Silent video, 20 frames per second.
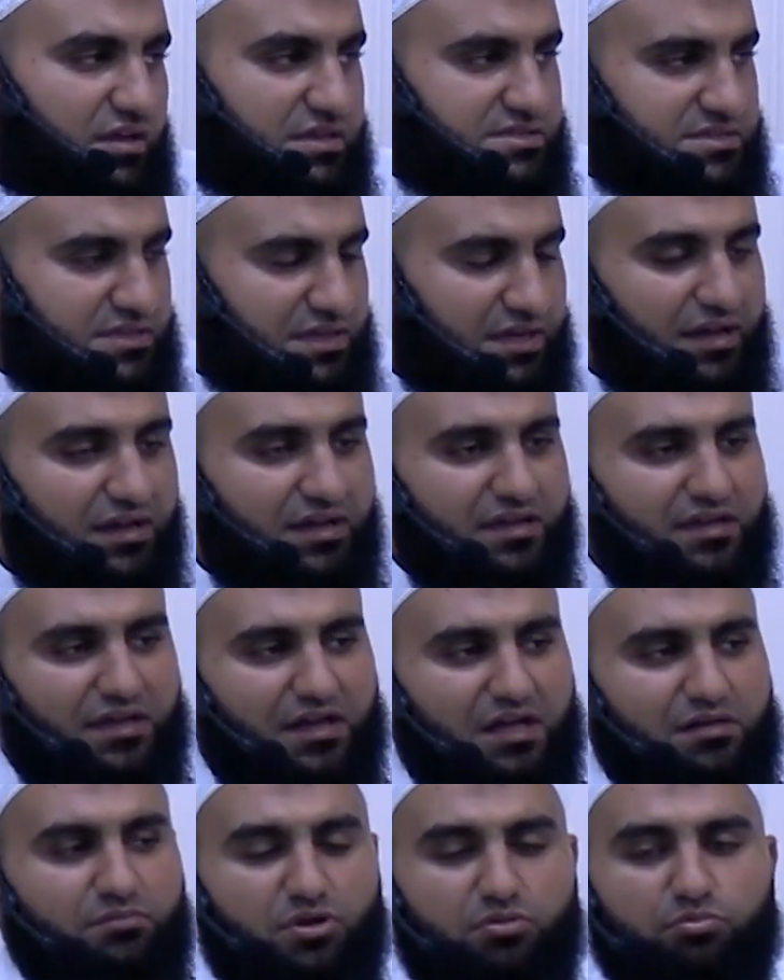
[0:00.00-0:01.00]
الساعة
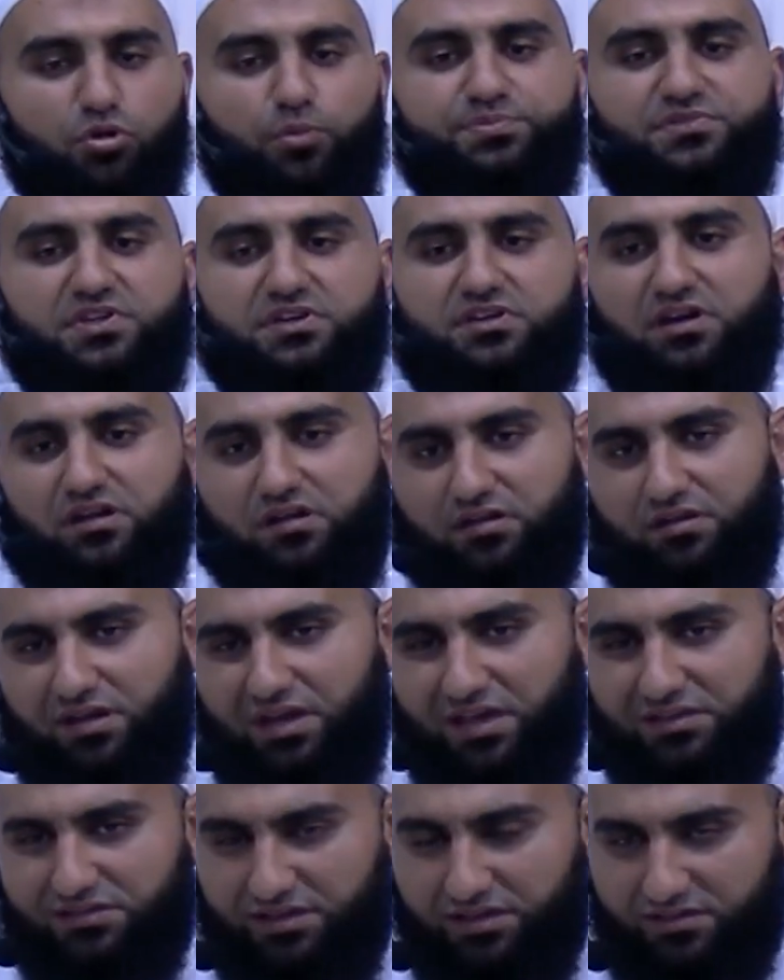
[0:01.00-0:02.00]
هي أمر مبتكر
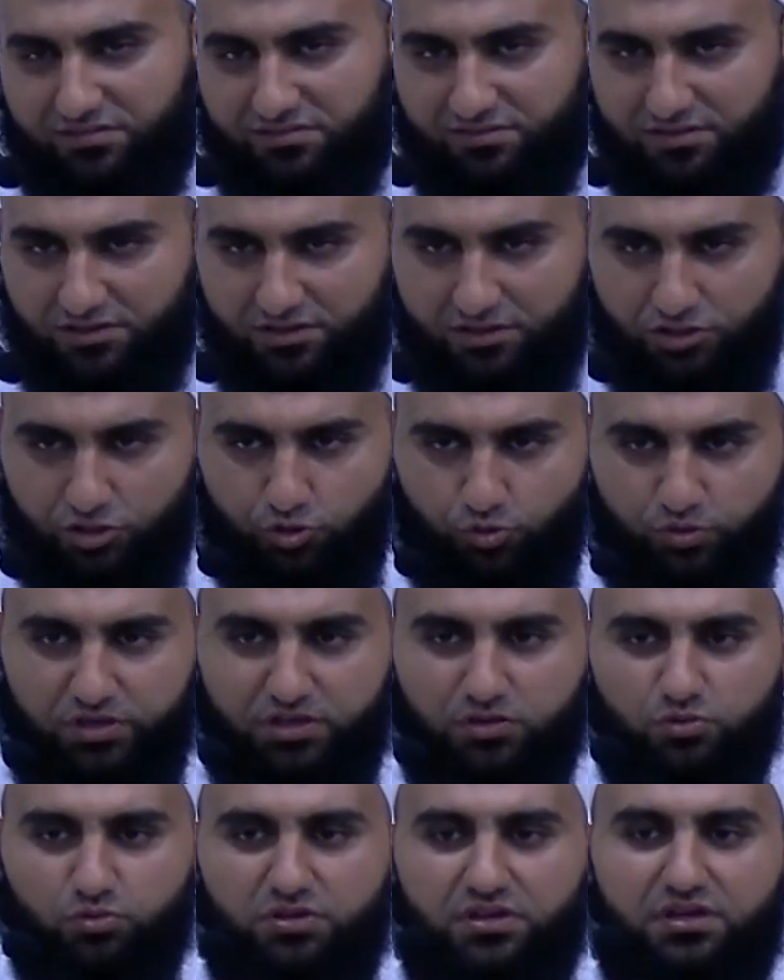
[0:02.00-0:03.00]
حديث
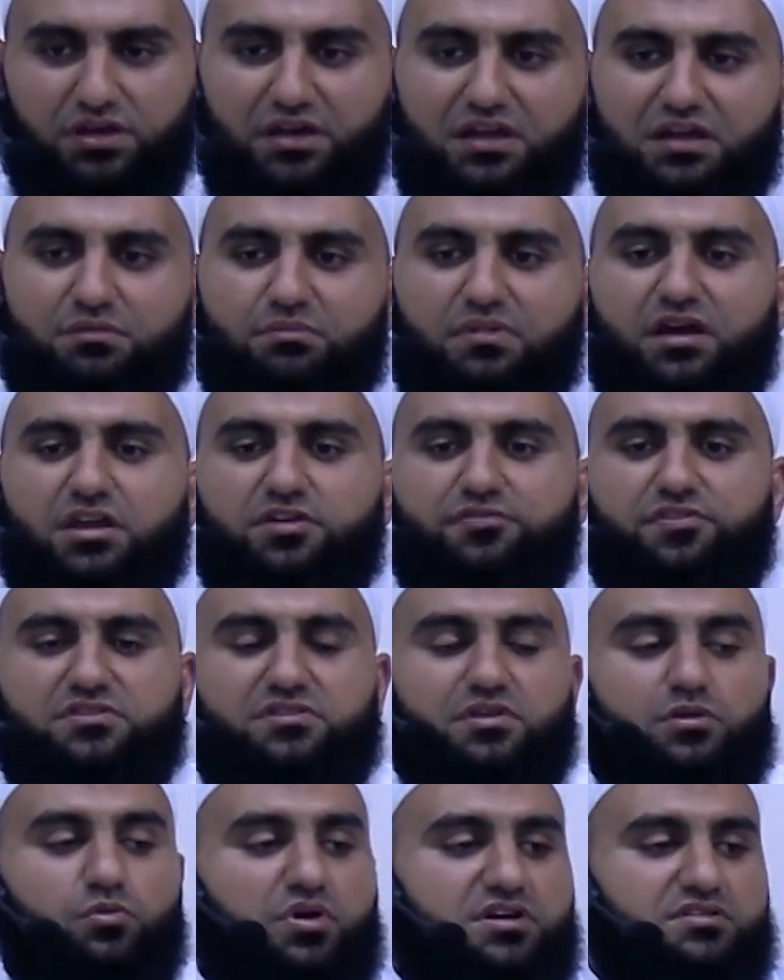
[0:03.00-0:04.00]
يعينني على
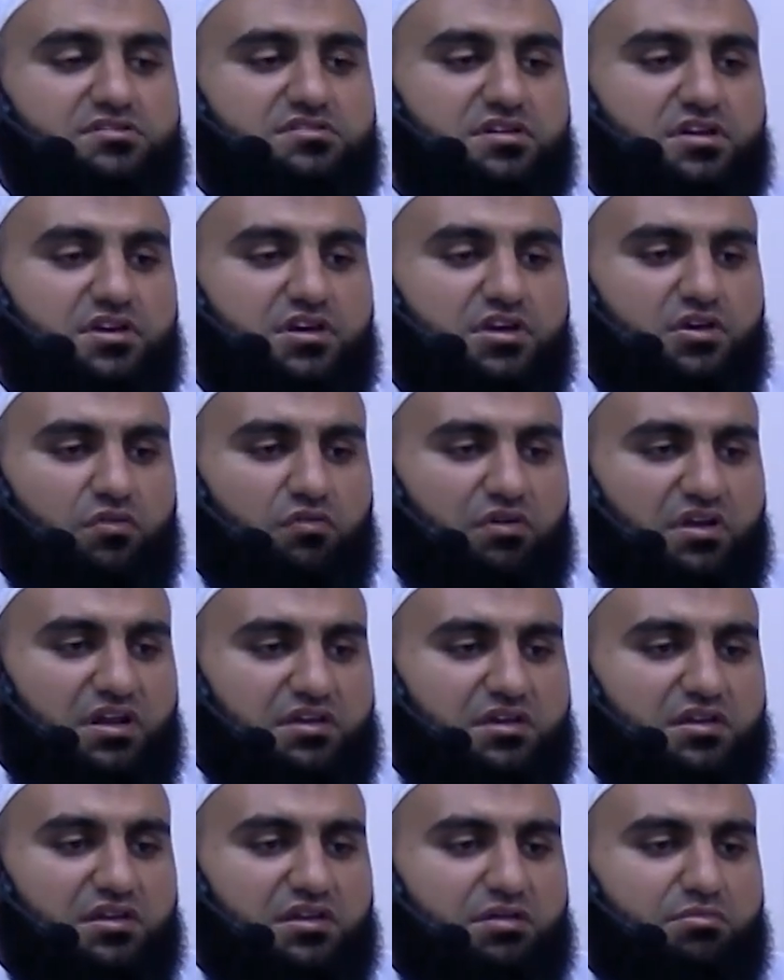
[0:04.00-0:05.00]
معرفة الوقت
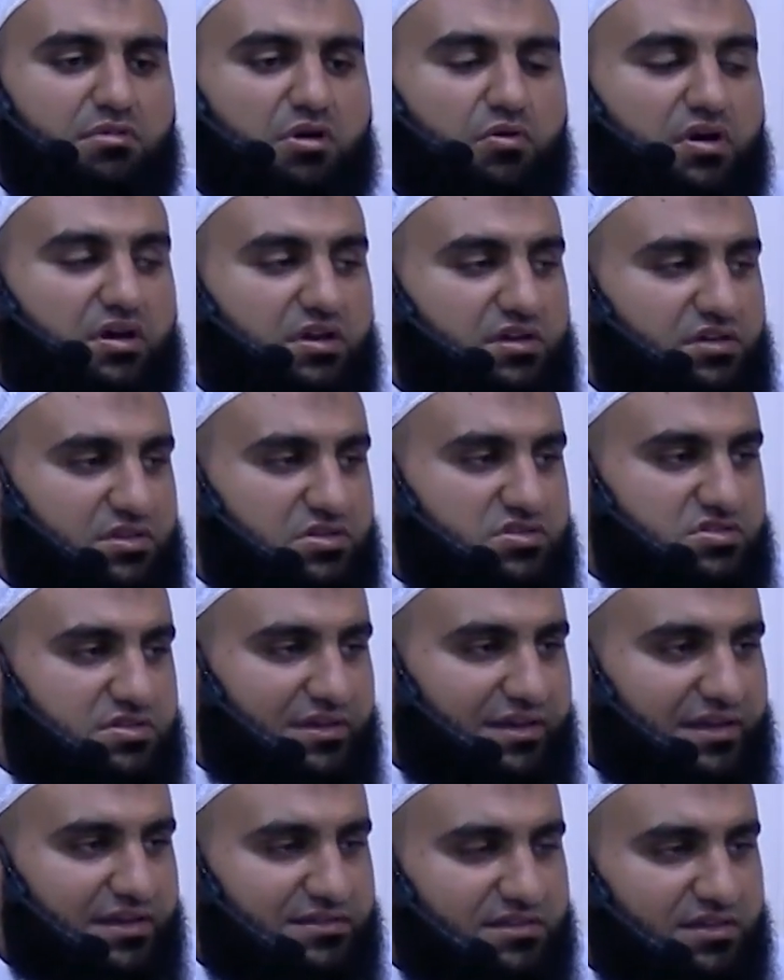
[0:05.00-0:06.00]
ولكن مواقيت
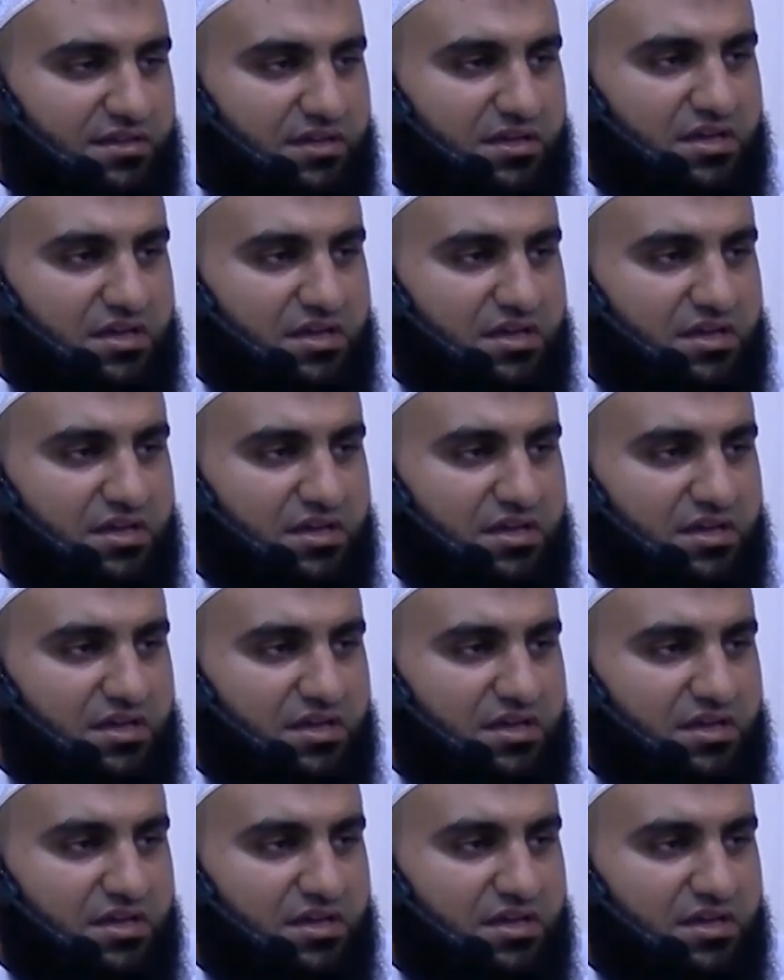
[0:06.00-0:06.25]
الصلاة